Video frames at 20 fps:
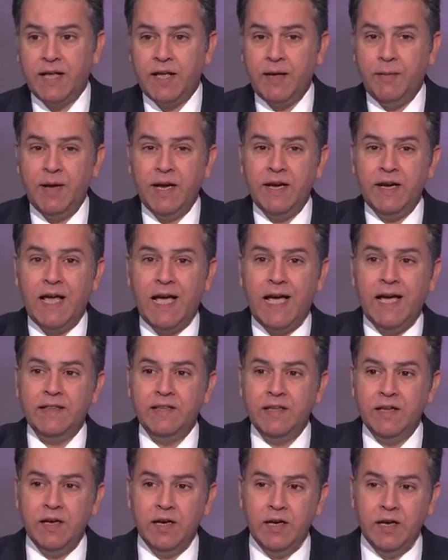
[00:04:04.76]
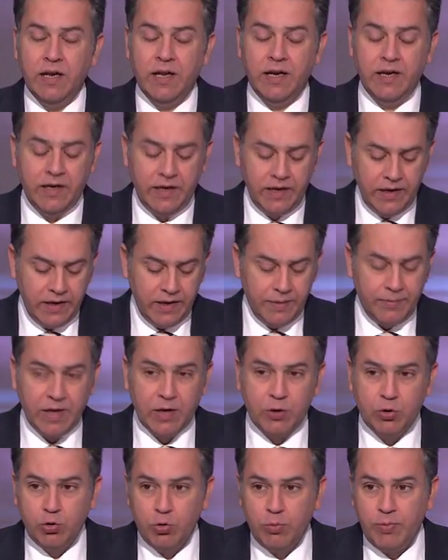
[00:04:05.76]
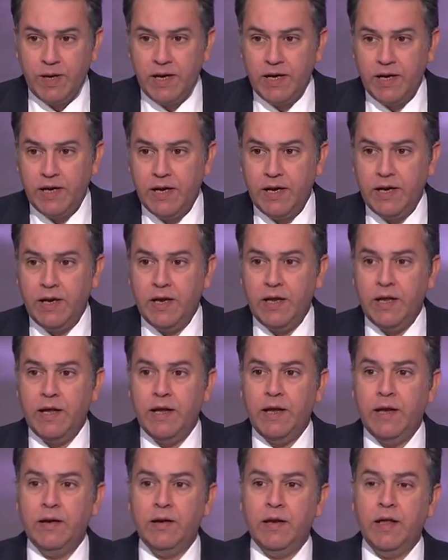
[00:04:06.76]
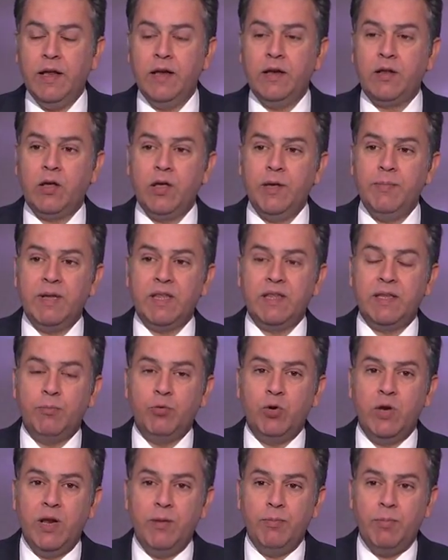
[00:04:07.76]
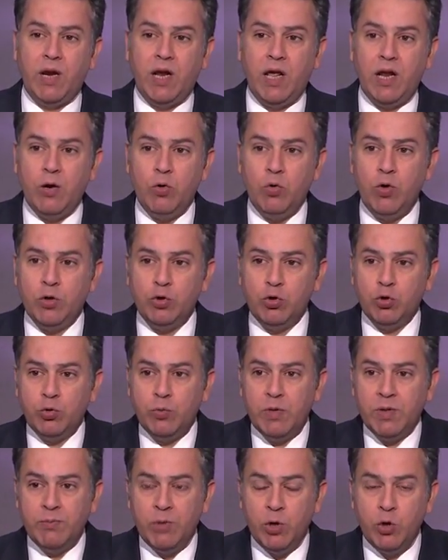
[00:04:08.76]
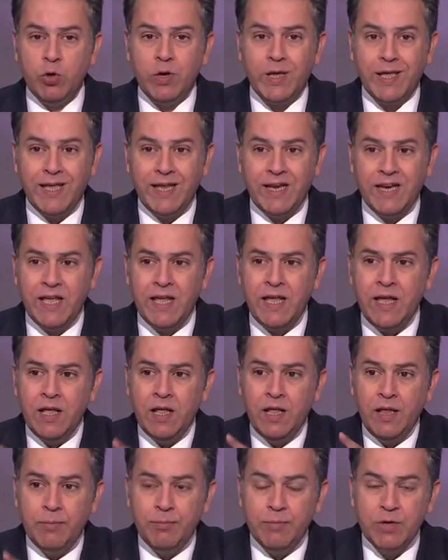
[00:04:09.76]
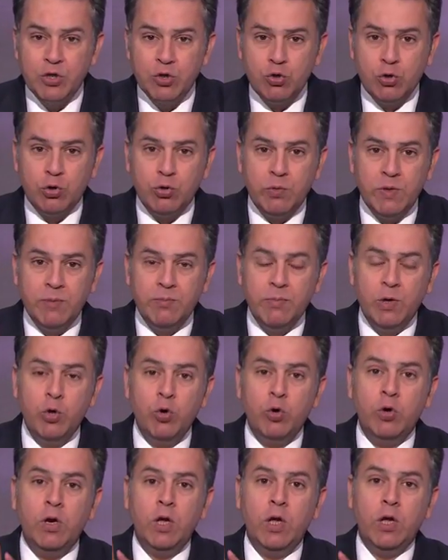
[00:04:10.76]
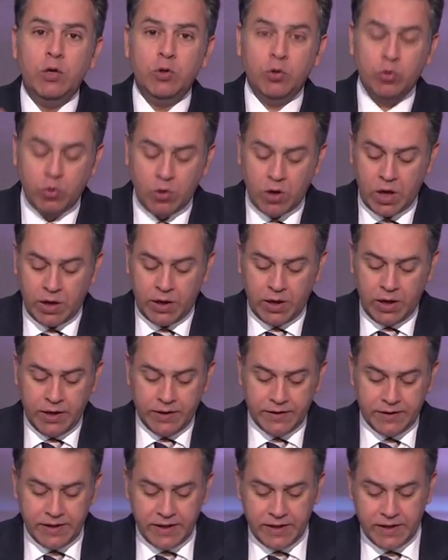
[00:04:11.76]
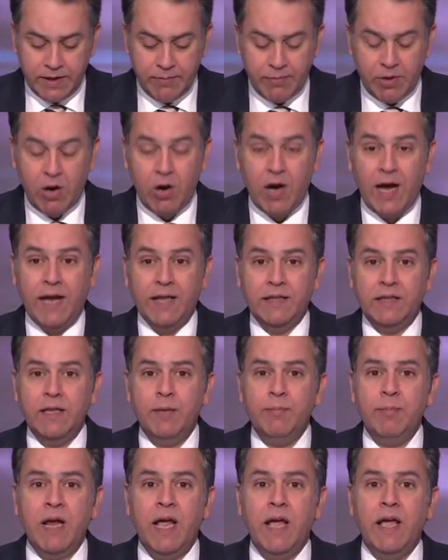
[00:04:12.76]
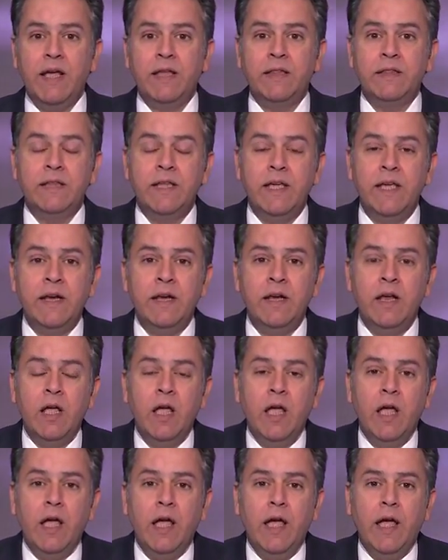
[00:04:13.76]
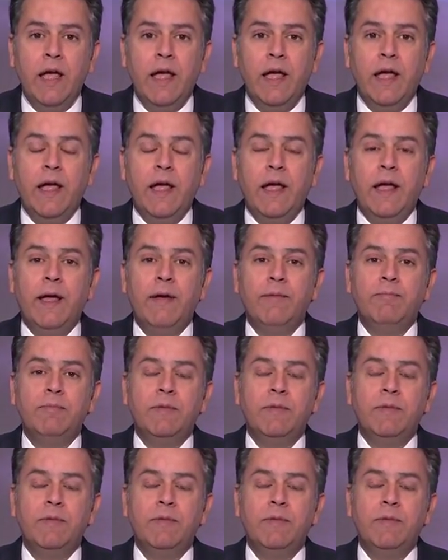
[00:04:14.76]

كمان نعدل اللي مكتوب الـ الـ الـ القيمه التمويليه للمرحله الاولى 300 مليون جنيه مش 300 مليون دولار دي نمره واحد أيوة. نمره اثنين آه